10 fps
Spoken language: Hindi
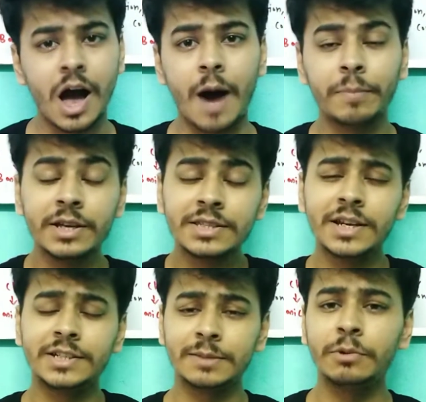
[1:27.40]
आप किस
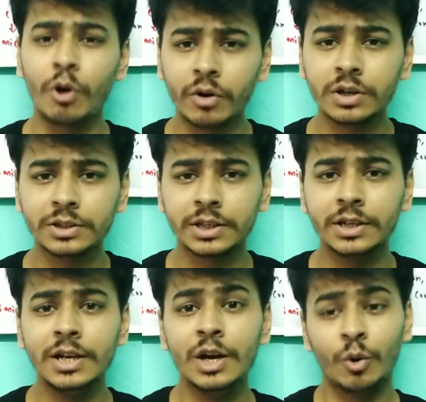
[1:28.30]
स्टेट से बिलोंग करते
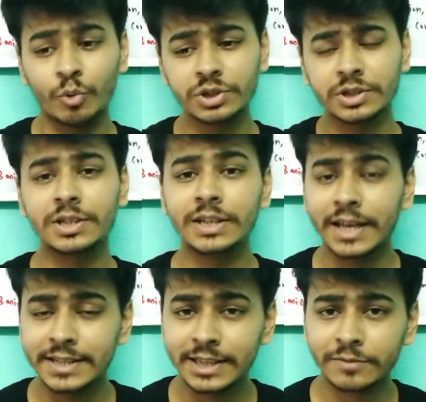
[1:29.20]
हैं
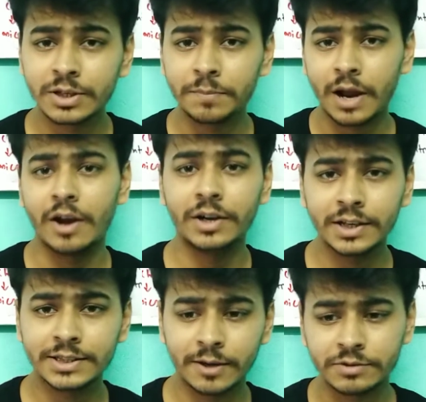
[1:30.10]
उसके हिसाब से
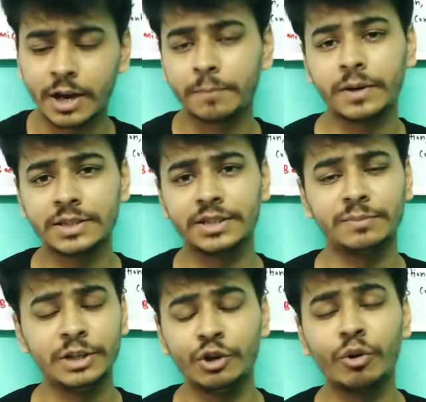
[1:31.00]
प्रायोरिटी के हिसाब से आप इस
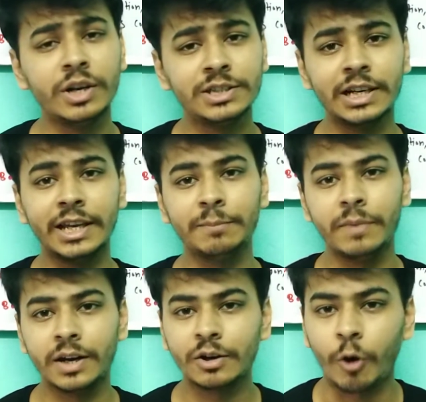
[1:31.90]
वीडियो को नीचे लिंक
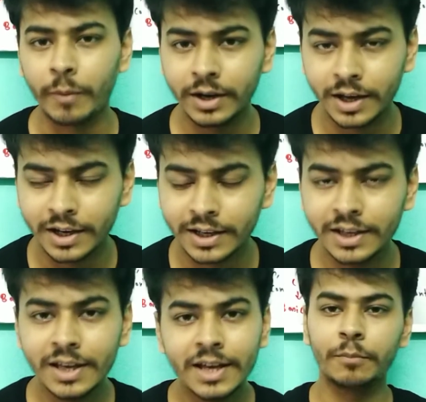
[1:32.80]
में कमेंट
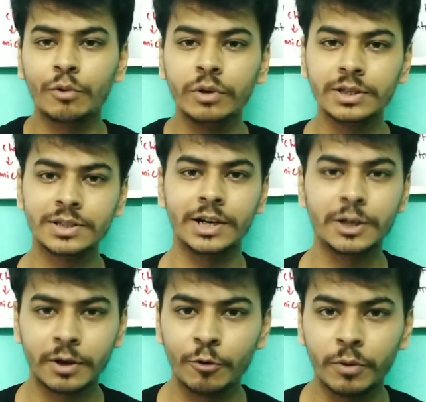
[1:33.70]
करेंगे हमको इस
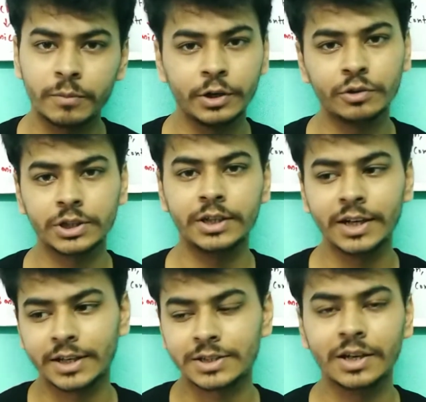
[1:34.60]
स्टेट के ऊपर वीडियो चाहिए
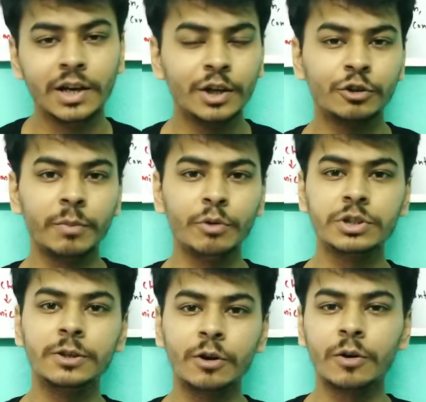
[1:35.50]
नेक्स्ट तो मैं
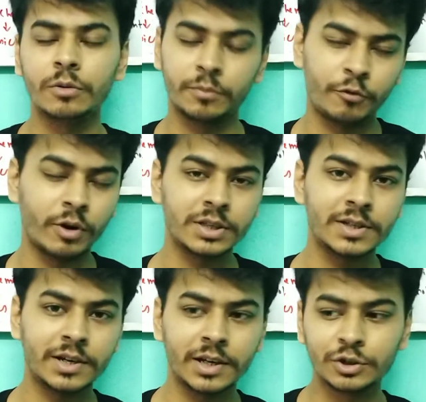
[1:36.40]
उसी पर फोकस
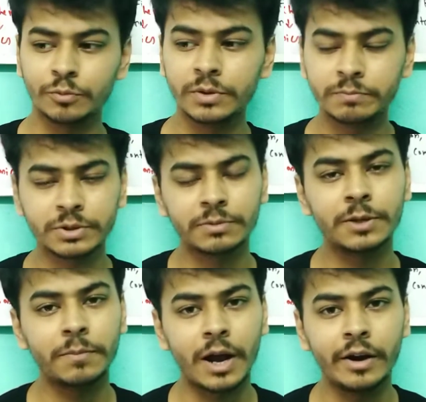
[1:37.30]
करके जो भी
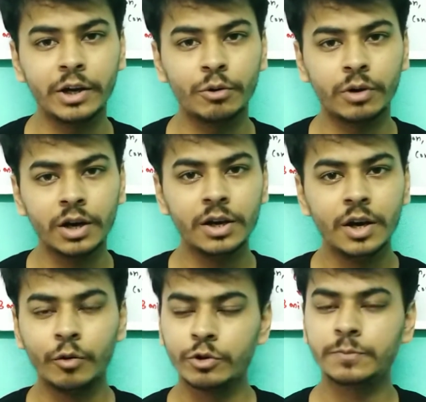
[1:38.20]
सबसे प्रायोरिटी होगा
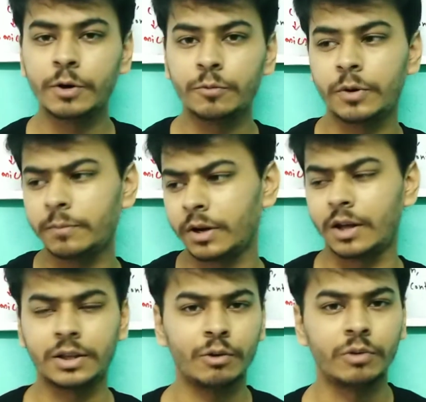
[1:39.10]
उस पर ऊपर
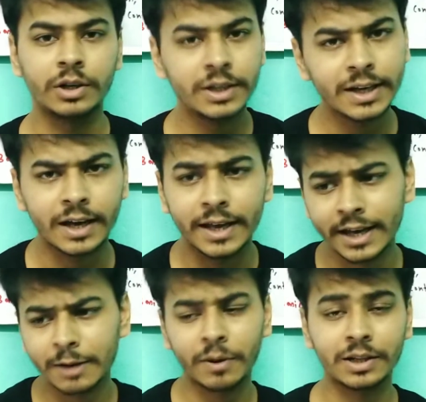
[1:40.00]
बनाते रहूँगा ठीक है
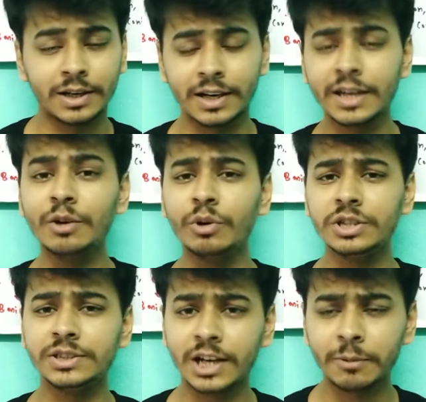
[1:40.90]
एक के बाद एक लेकिन कोई
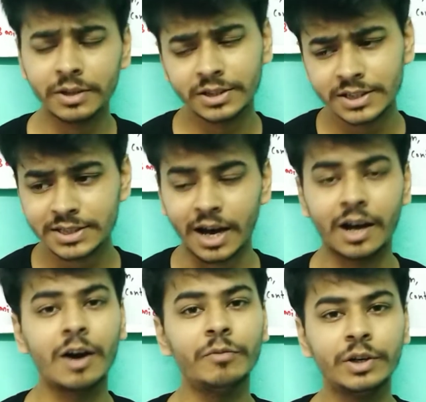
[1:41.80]
चिंता की बात नहीं है
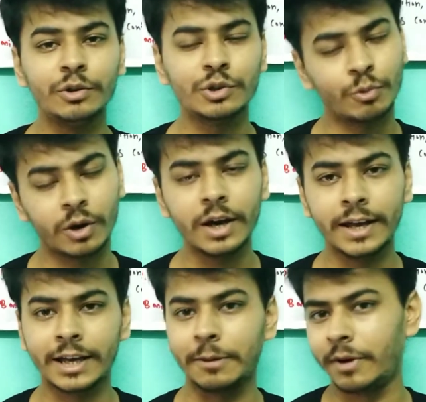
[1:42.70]
सारा वीडियोस होगा
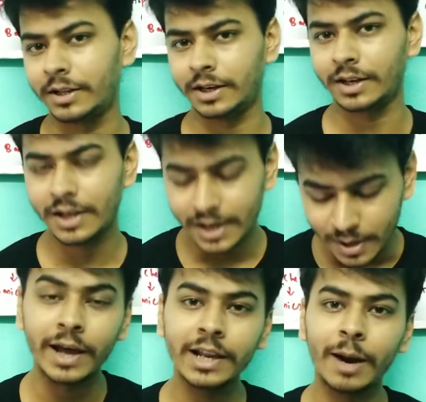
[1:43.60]
एक के बाद एक
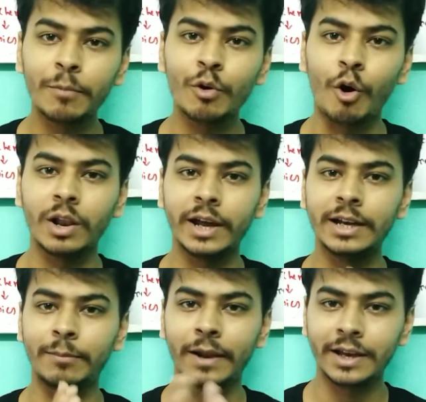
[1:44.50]
पहले आप लोग
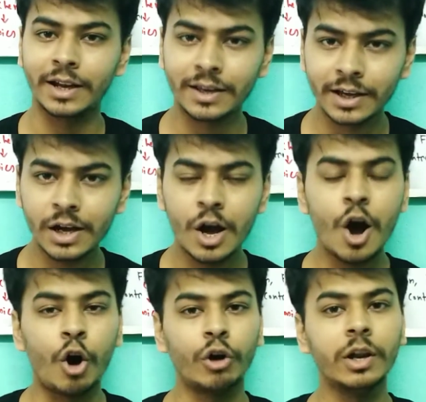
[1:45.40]
ऑनलाइन अप्लाई करेंगे
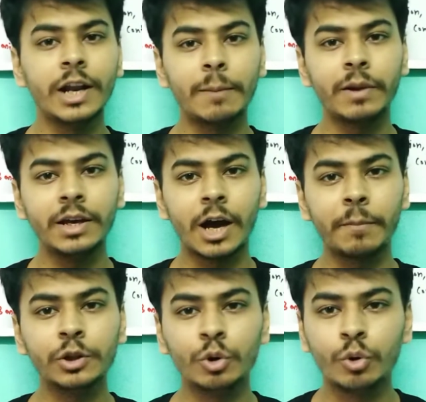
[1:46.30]
ऑनलाइन अप्लाई यहाँ
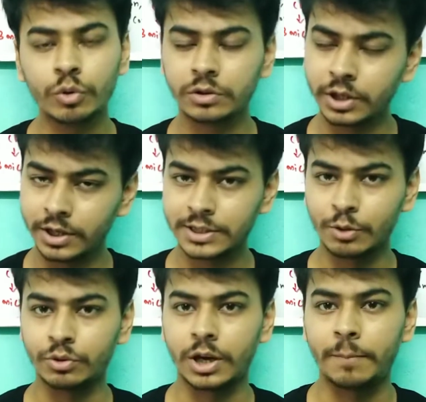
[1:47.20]
पे दो तरीके
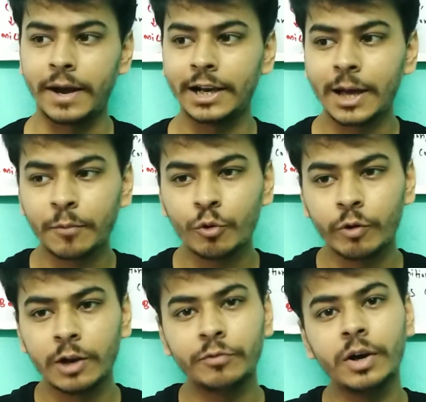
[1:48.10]
से होता है पहले आपको
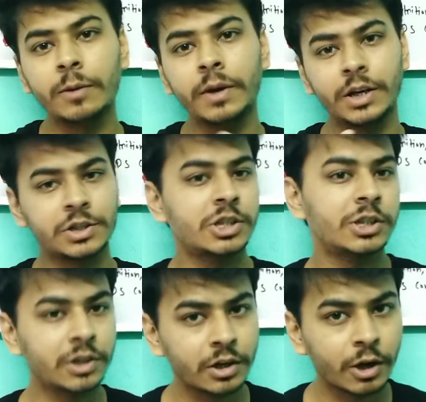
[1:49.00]
वेलफेयर में
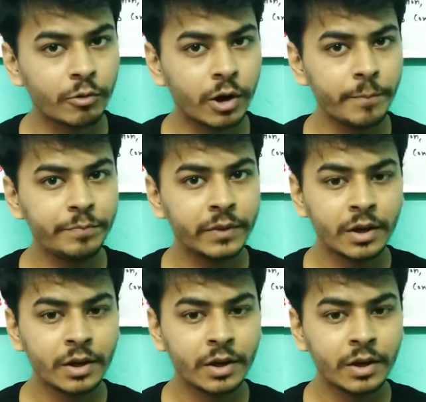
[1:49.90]
रजिस्ट्रेशन करना होगा